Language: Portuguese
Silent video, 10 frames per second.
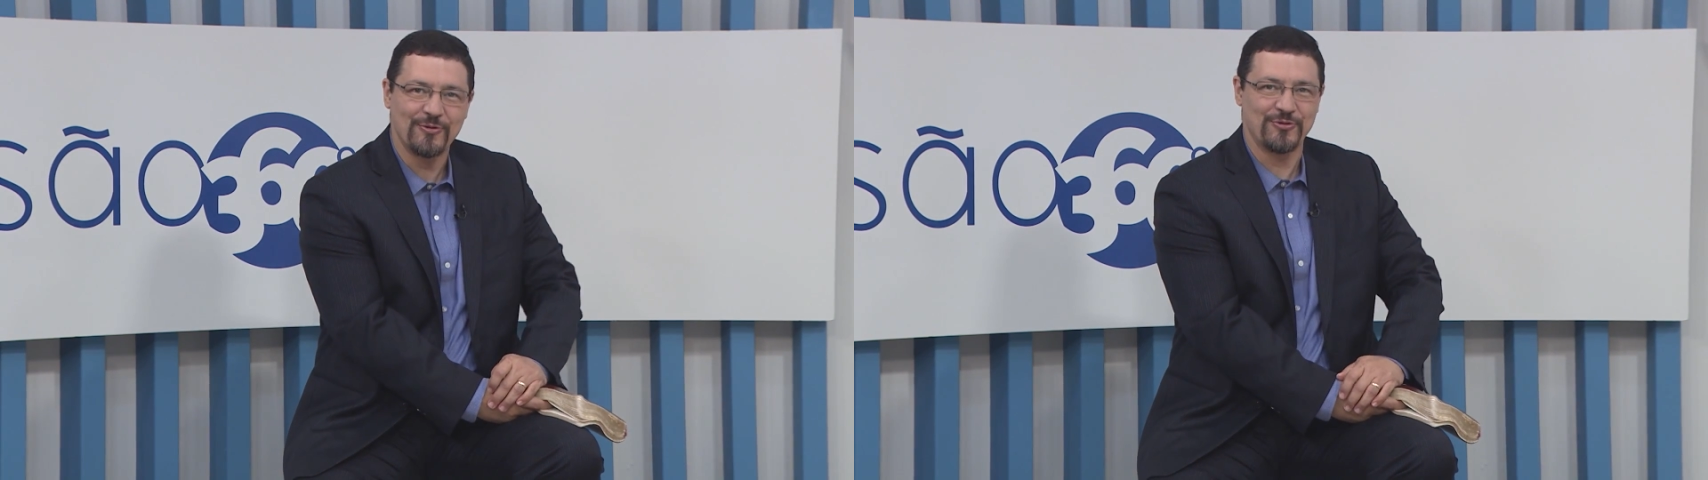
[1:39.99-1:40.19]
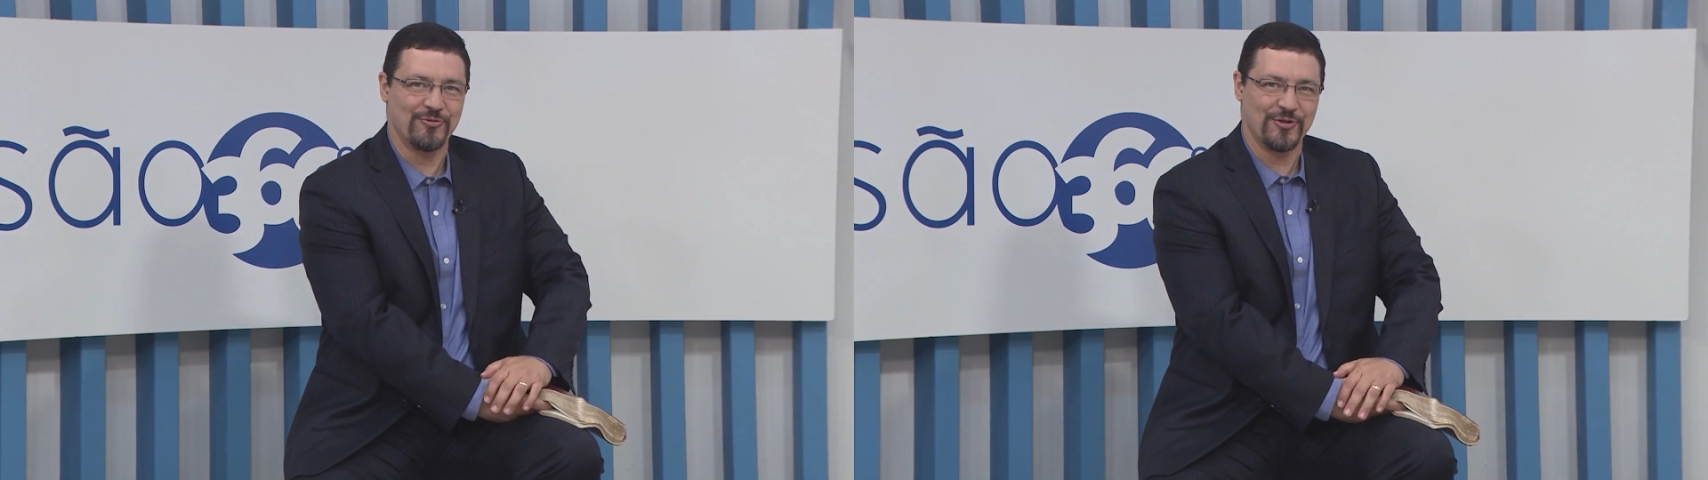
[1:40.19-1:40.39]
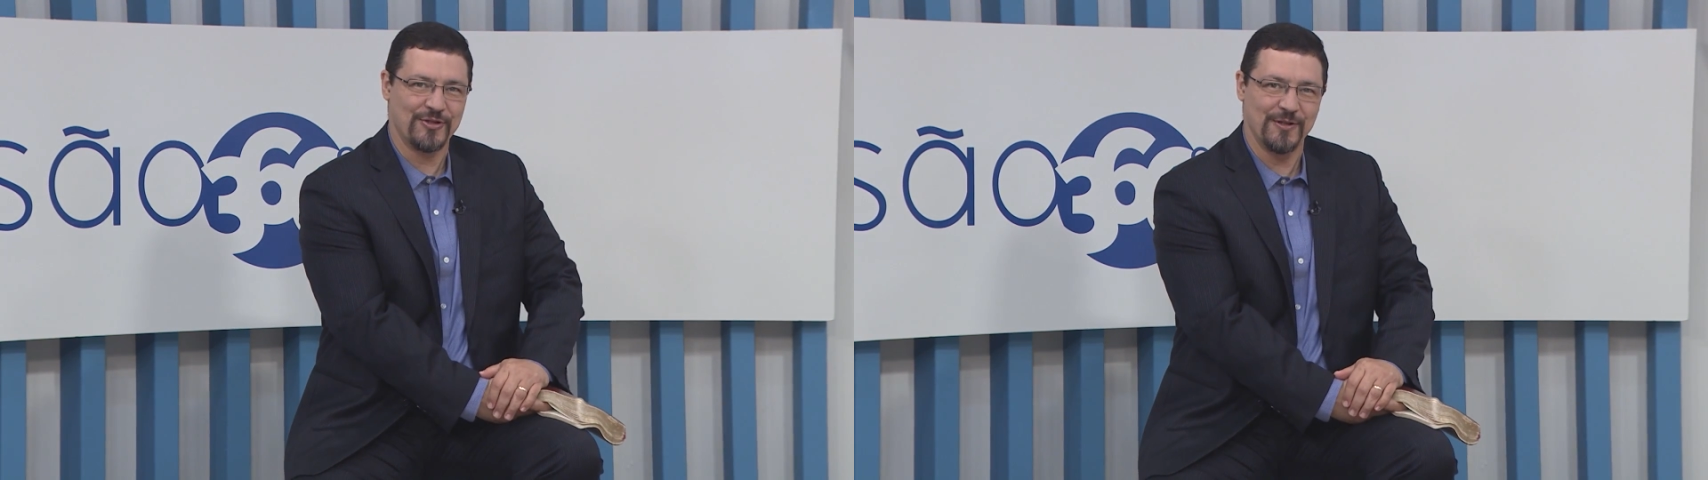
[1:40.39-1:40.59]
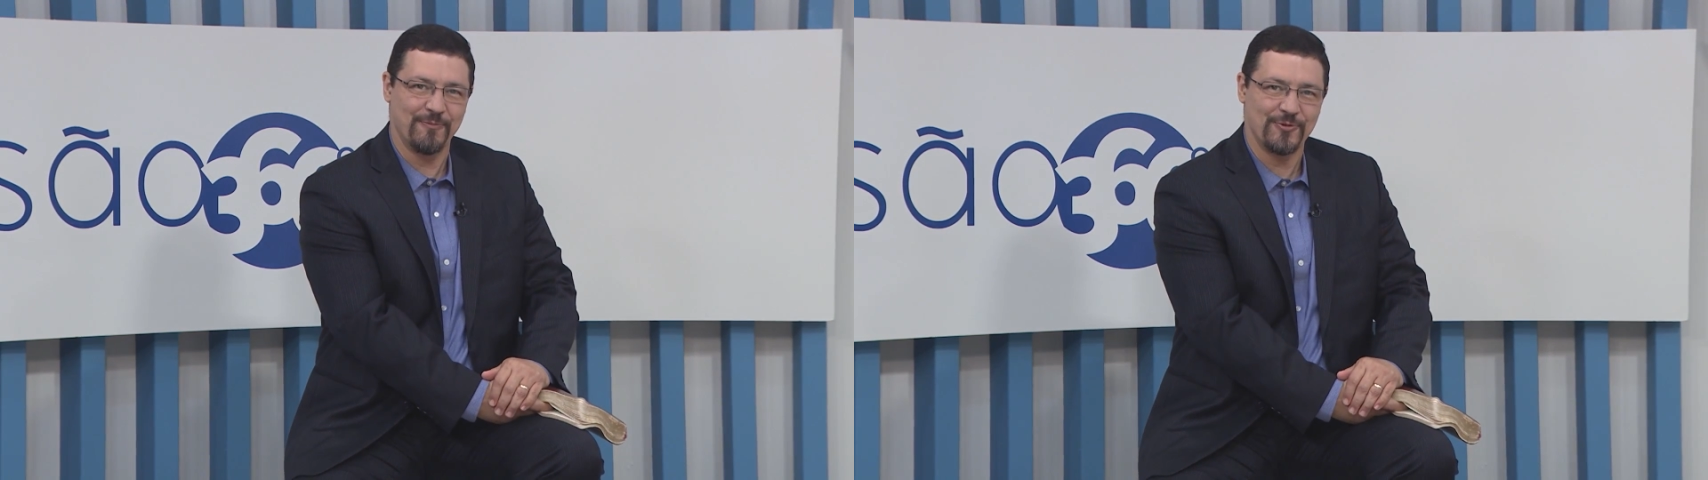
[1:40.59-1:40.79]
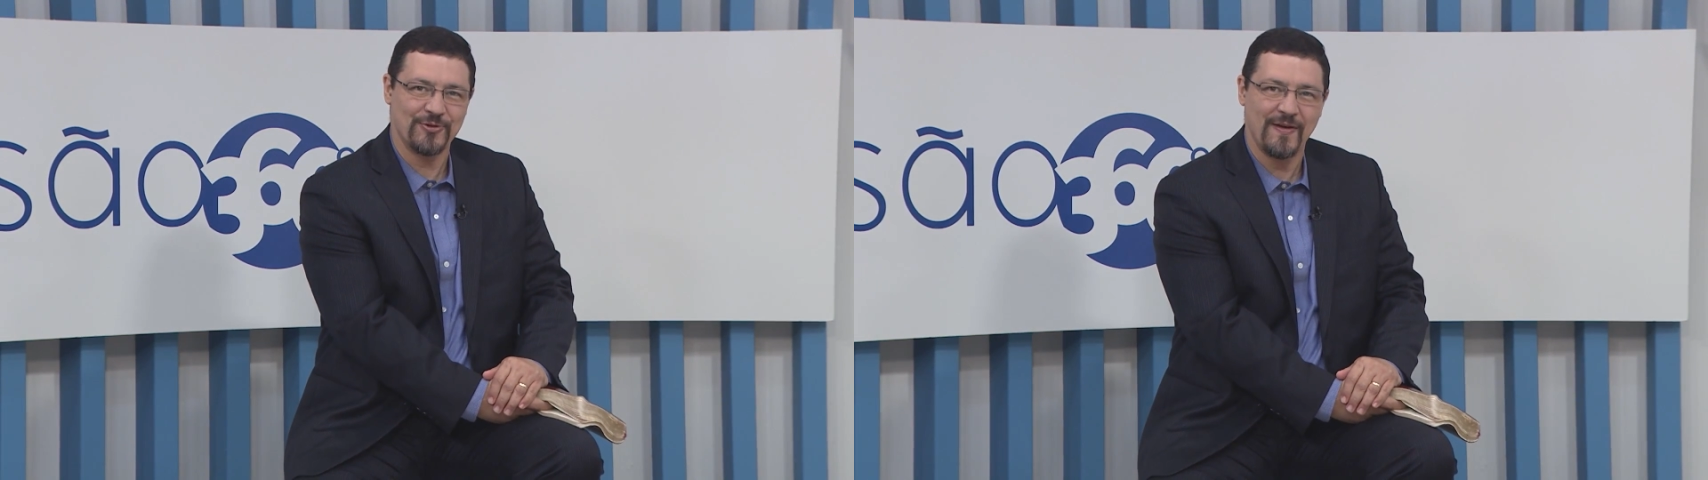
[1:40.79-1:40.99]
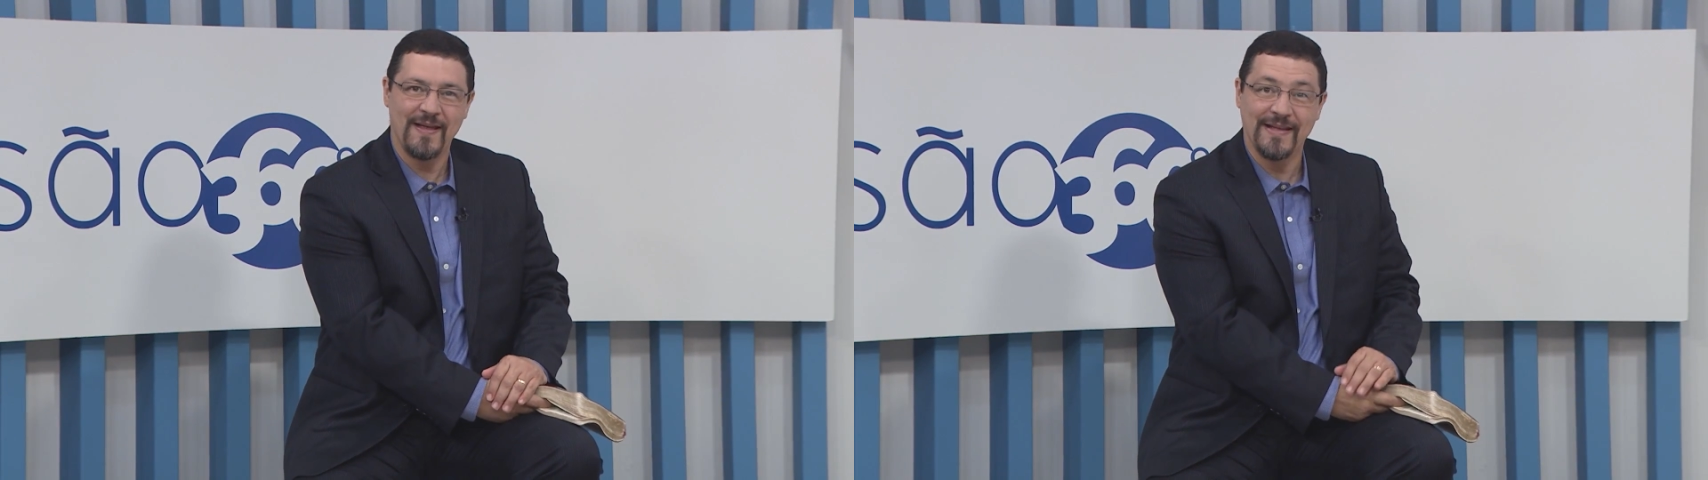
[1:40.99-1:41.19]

aos seus discípulos.